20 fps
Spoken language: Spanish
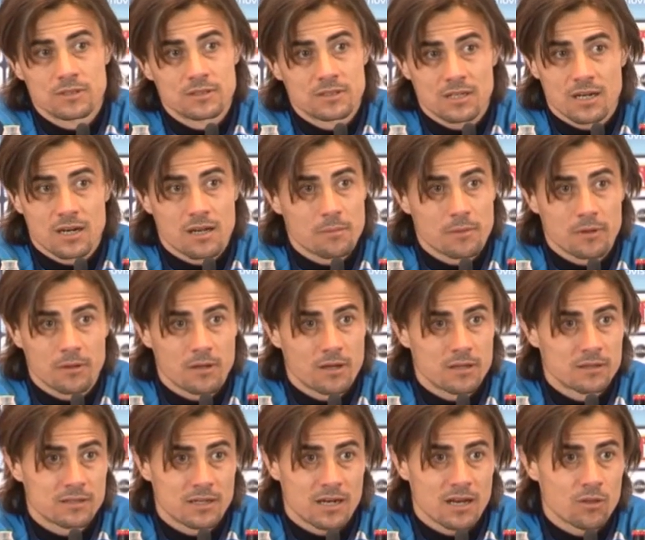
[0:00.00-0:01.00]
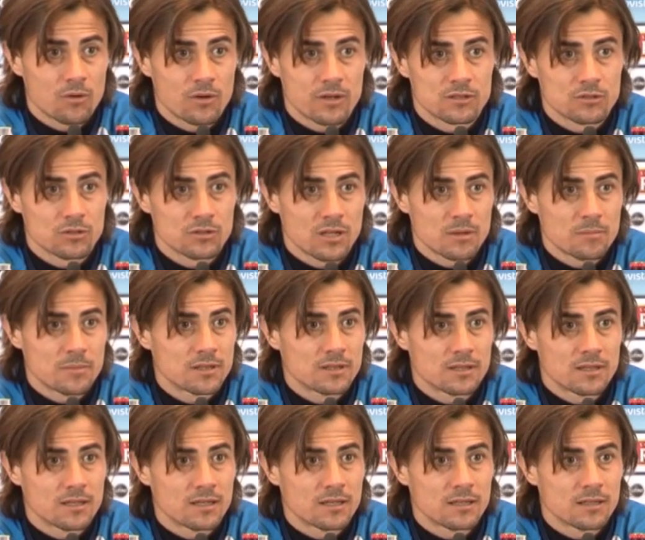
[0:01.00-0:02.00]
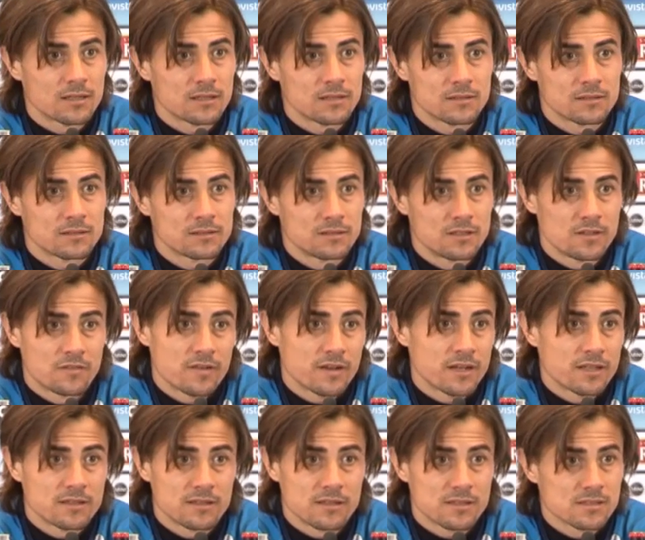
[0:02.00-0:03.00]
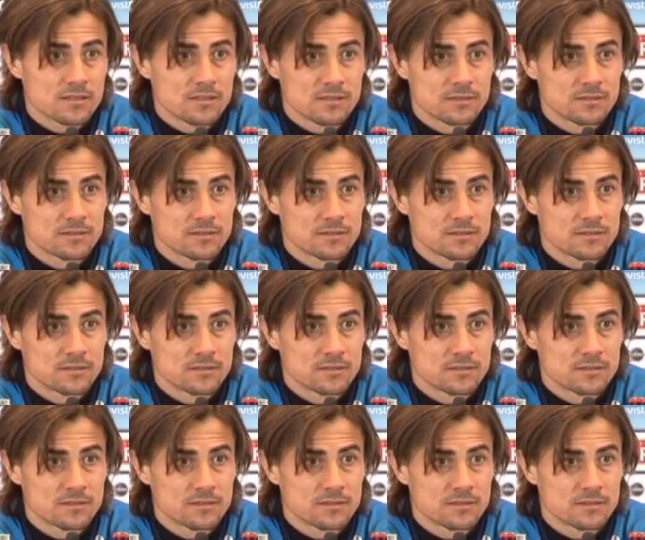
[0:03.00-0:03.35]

entrenadores totalmente diferentes.